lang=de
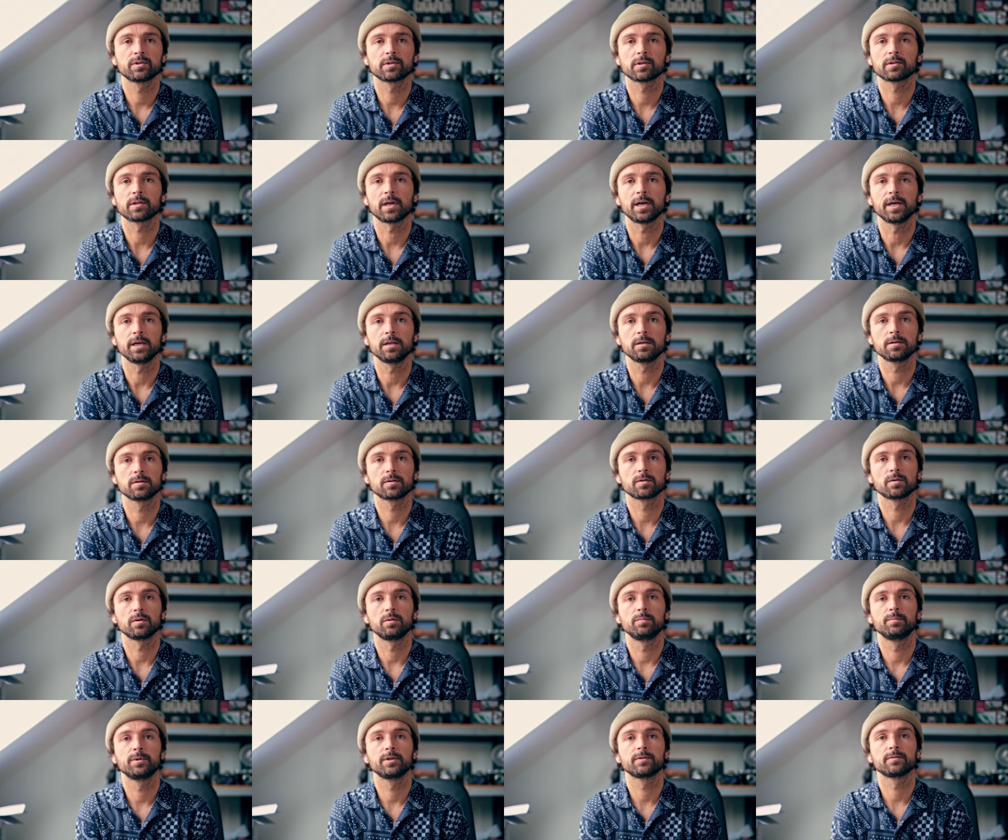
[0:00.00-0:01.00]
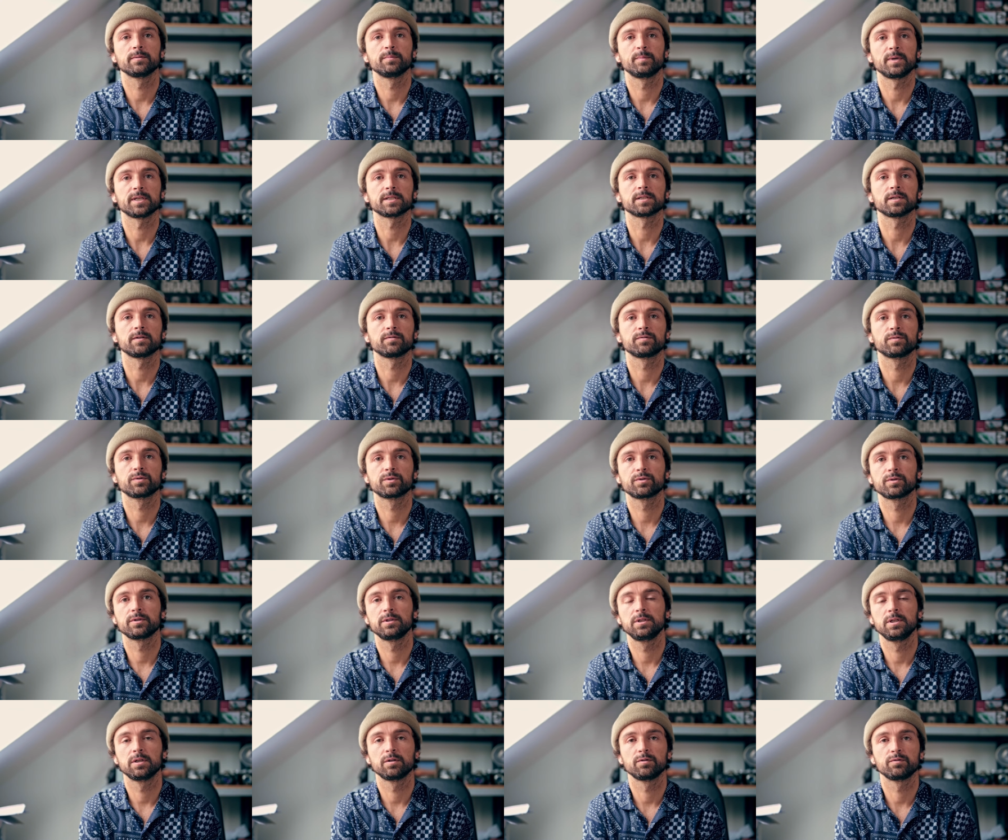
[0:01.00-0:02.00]
Das eine soll ein bisschen besser
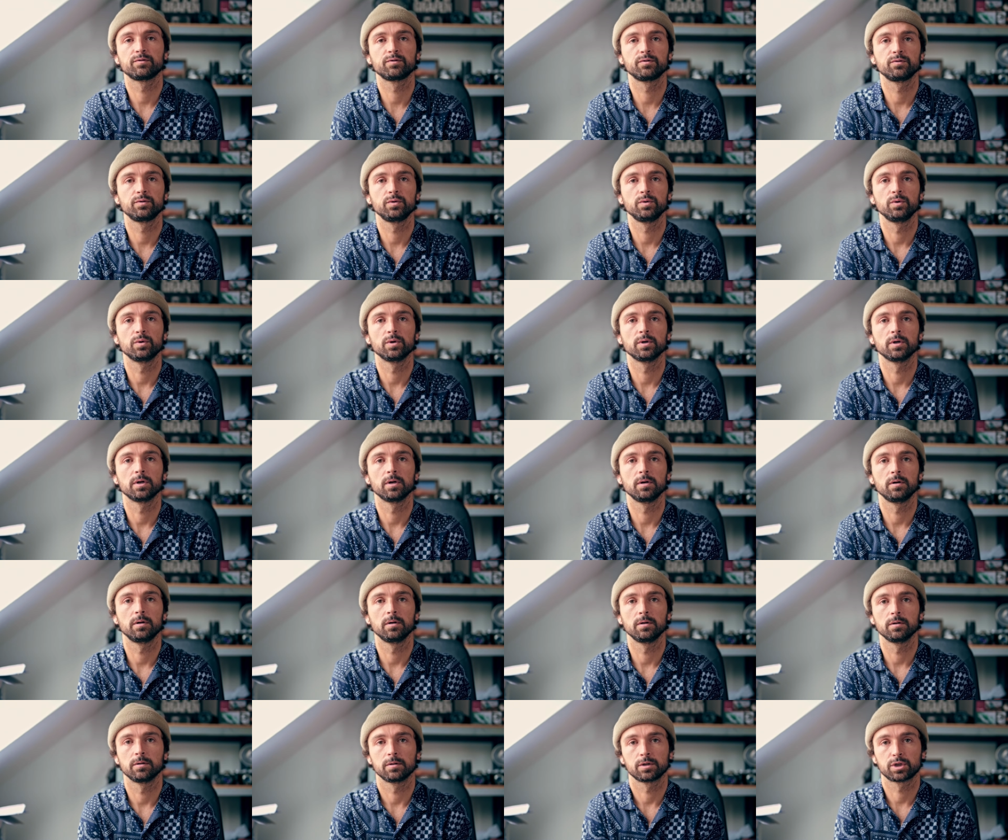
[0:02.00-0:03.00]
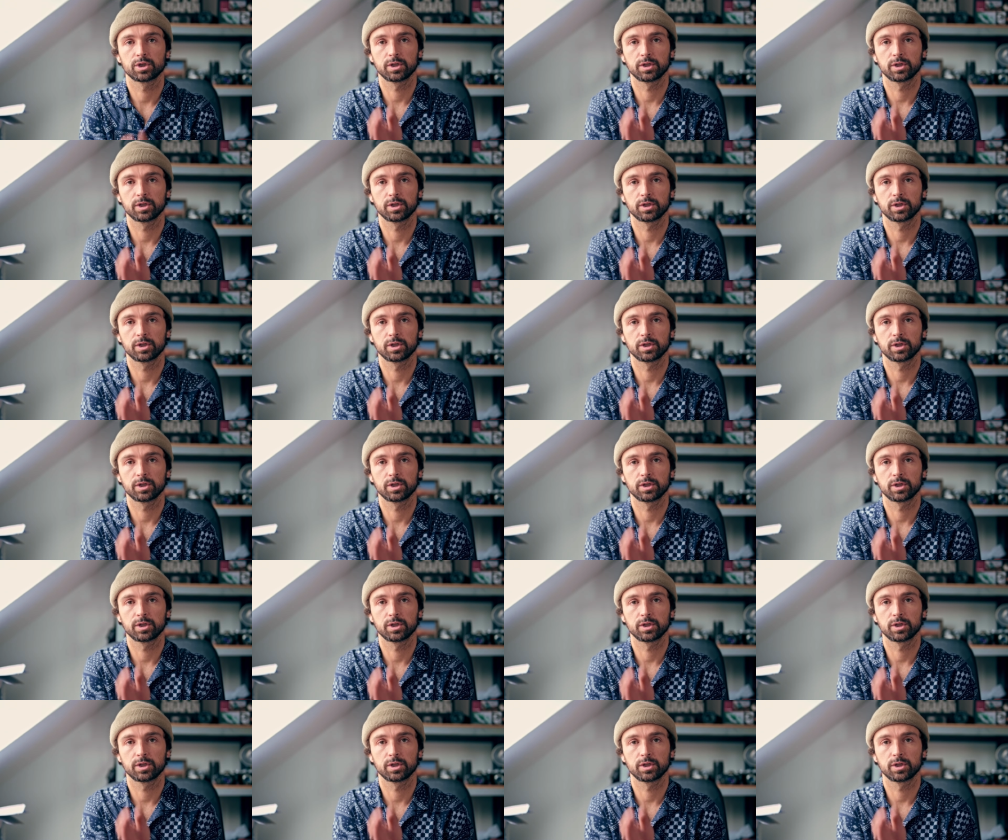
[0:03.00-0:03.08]
funktionieren für äh,